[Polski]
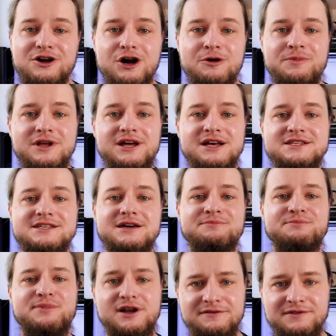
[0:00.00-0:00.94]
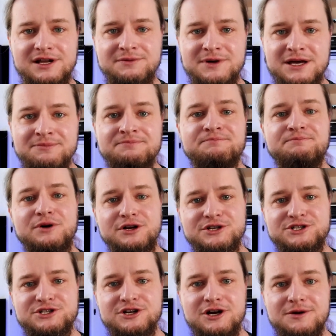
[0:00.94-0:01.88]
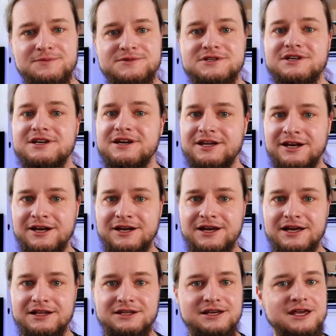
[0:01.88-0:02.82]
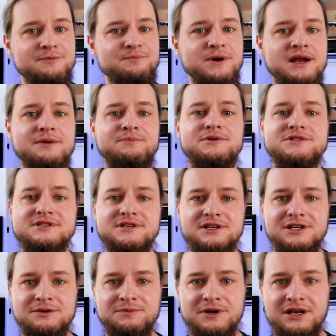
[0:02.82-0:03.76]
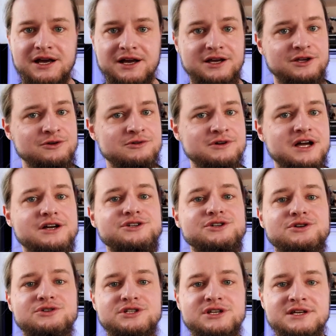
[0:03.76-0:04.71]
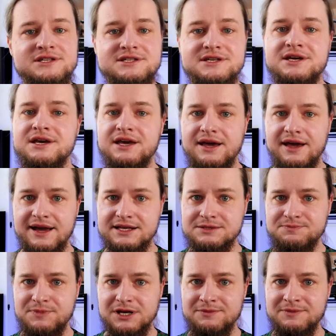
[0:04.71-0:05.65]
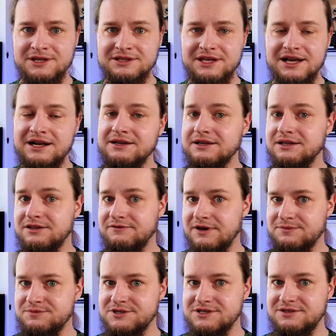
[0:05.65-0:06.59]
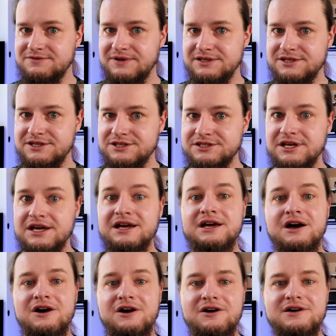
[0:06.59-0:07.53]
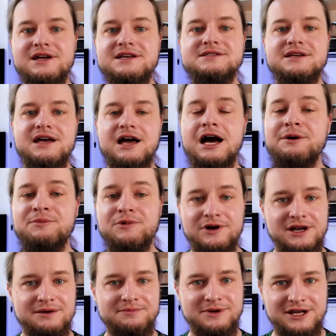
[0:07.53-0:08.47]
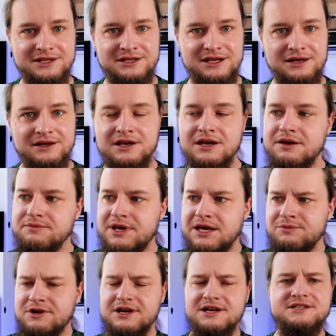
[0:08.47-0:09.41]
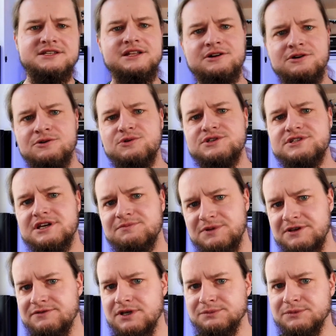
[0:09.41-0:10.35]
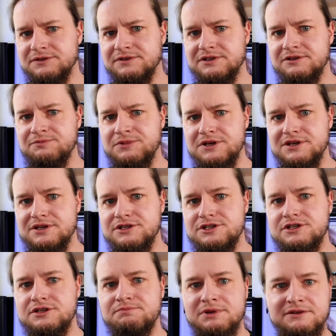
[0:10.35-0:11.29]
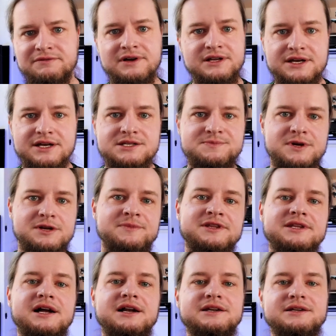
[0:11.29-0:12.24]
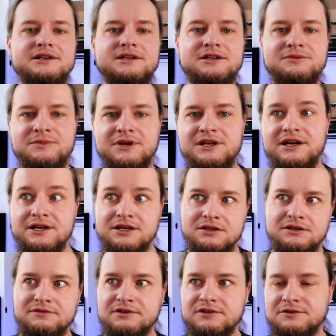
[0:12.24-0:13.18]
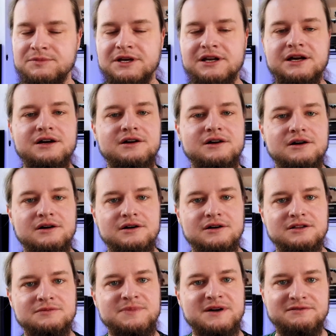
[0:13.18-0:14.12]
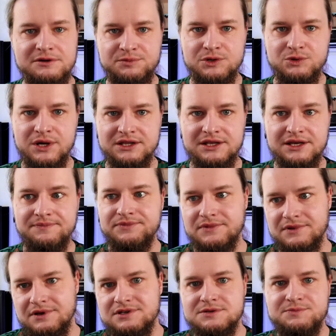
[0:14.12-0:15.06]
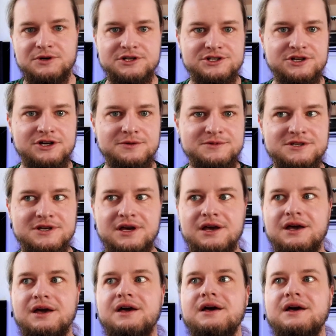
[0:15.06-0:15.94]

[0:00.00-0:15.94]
Kooperacja Browarmem, Polish Hops i Greenhead i Pana Polskich Chmielach Junga Książęcy, Eksperymentalny 2x20 oraz Amora Preta. Miałem okazję na konkursach piw domowych pić piwa na eksperymentalnych chmielach i nowych chmielach od Pawła Piłata z Polish Hops.